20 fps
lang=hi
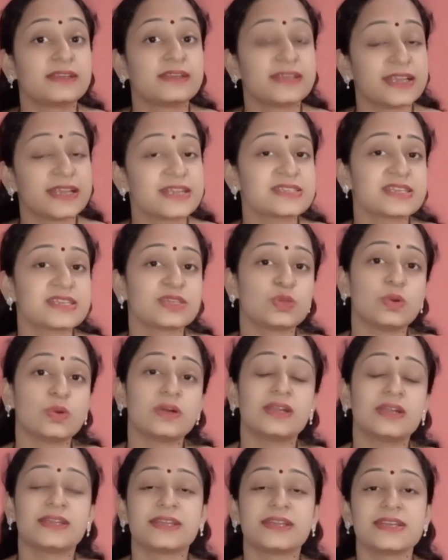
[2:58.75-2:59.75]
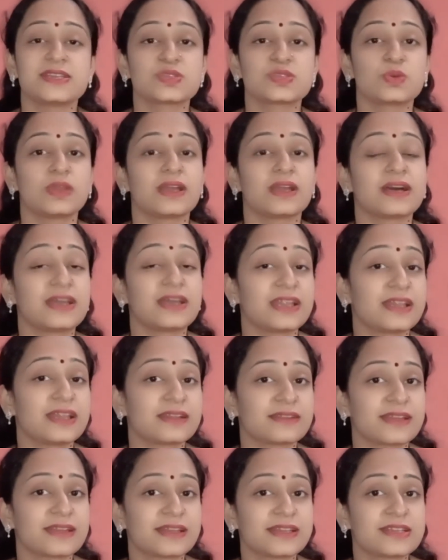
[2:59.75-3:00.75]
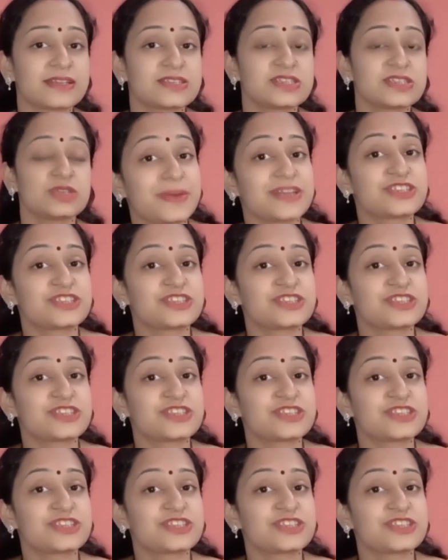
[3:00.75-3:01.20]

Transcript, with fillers: डेढ़ से दो घंटे इसको लगा रहने दीजिए